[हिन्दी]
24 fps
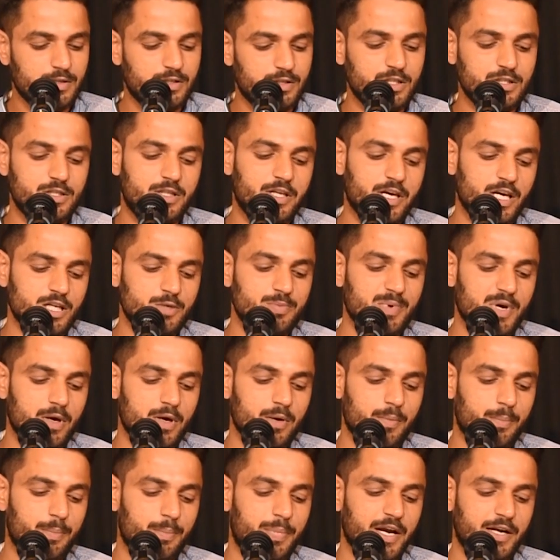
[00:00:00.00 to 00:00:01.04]
जिस देश
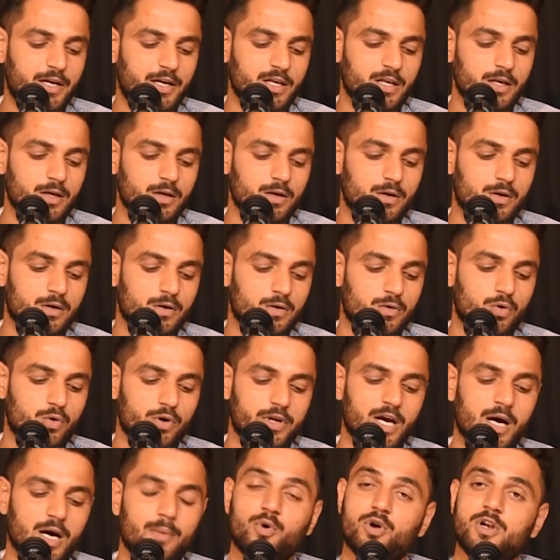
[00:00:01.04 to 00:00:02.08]
में बेटी
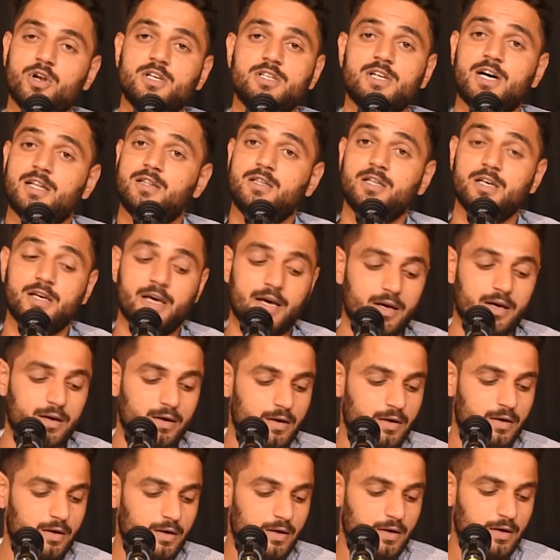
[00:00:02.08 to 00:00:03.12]
गुड़िया बोली जाती है
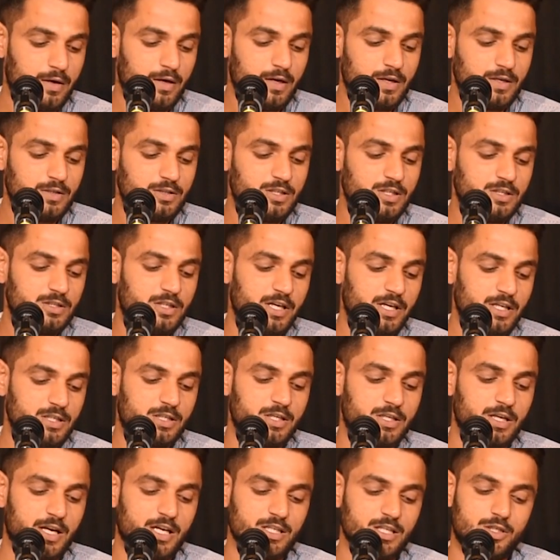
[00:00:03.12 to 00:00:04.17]
जिस
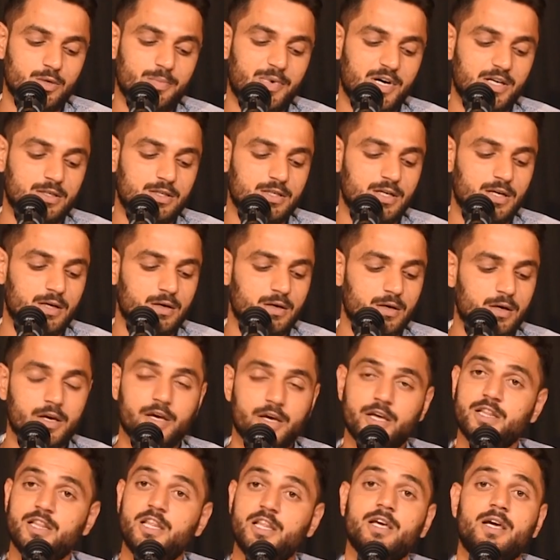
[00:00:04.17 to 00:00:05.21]
देश की राष्ट्रभाषा
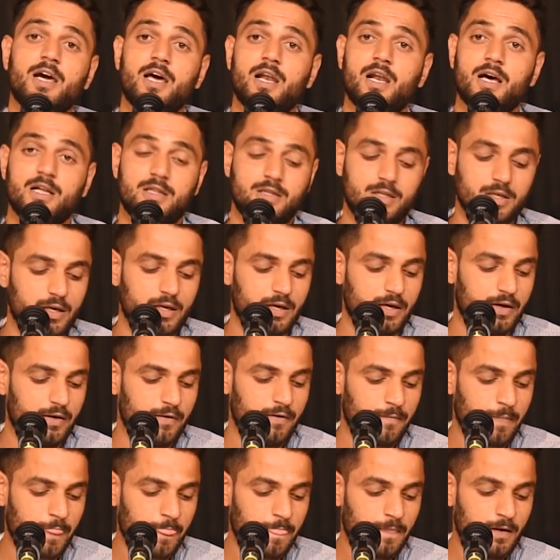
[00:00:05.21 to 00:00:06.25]
हिंदी कहलाती है
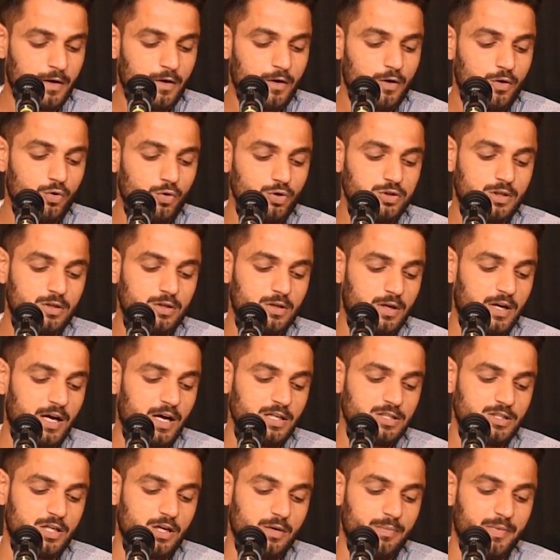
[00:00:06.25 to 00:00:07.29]
उस
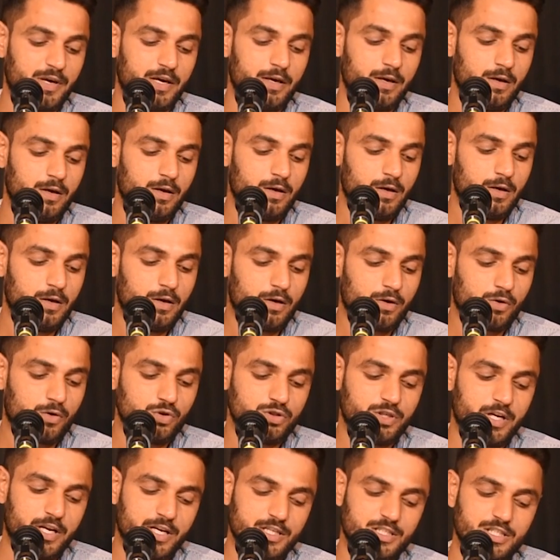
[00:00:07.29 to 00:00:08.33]
राष्ट्र में
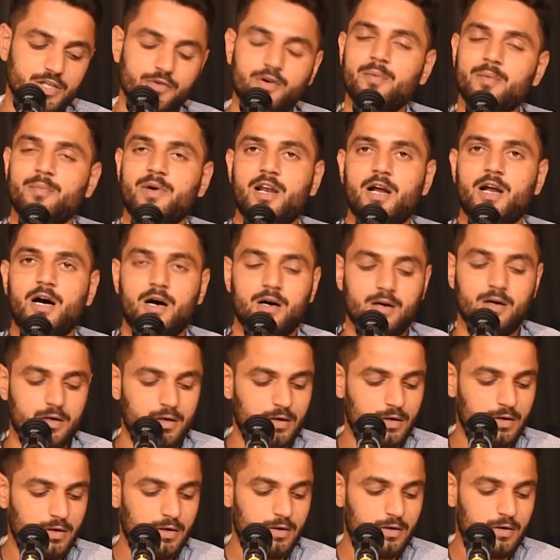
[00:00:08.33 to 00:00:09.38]
गुजरे जीवन मेरा
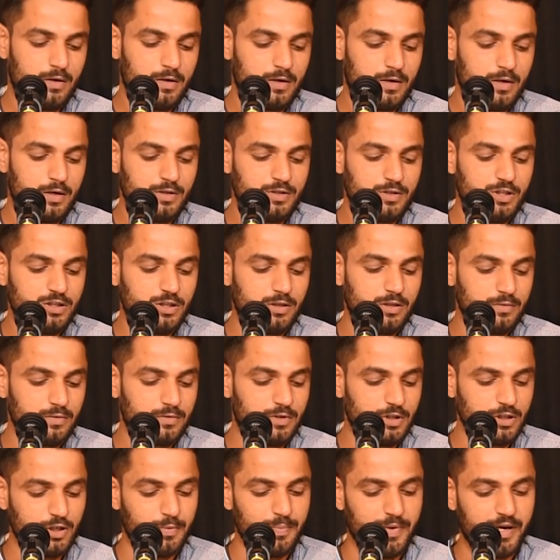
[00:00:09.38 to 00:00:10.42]
जिस
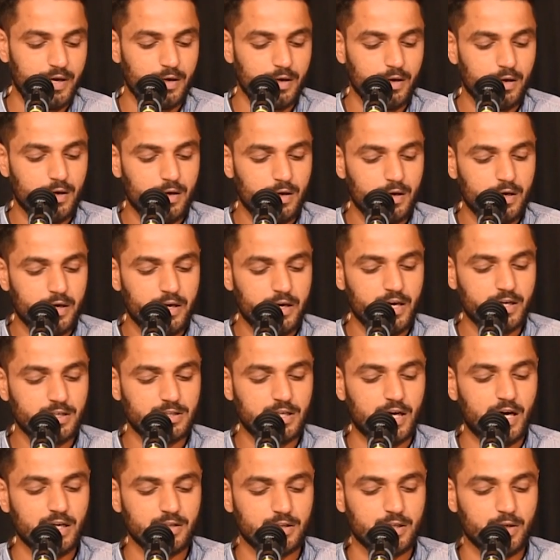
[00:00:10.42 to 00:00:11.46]
जिसमें एक
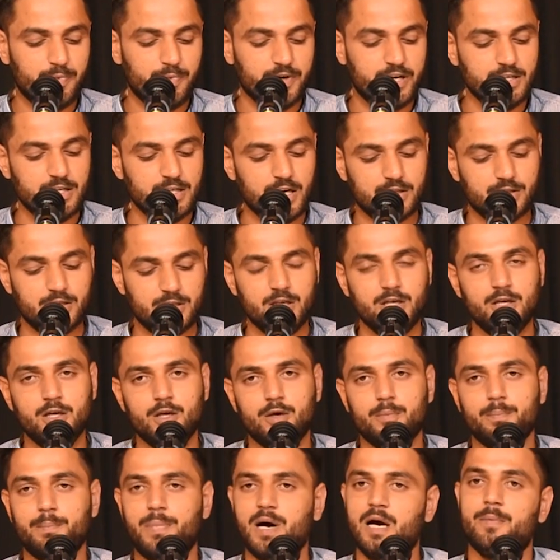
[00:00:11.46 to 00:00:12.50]
साथ ही पढ़ी जाती
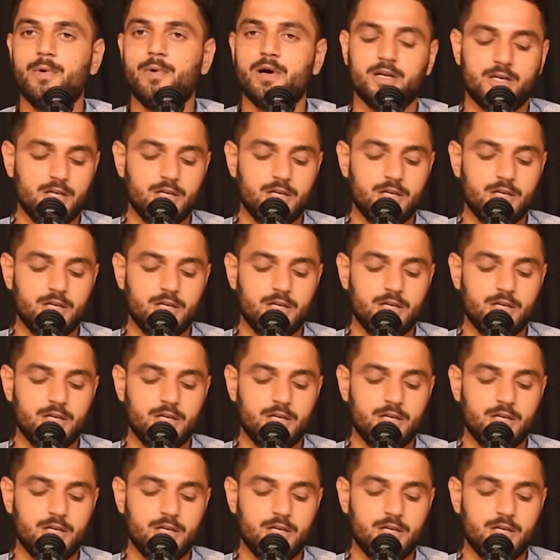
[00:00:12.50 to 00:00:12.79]
बाइबल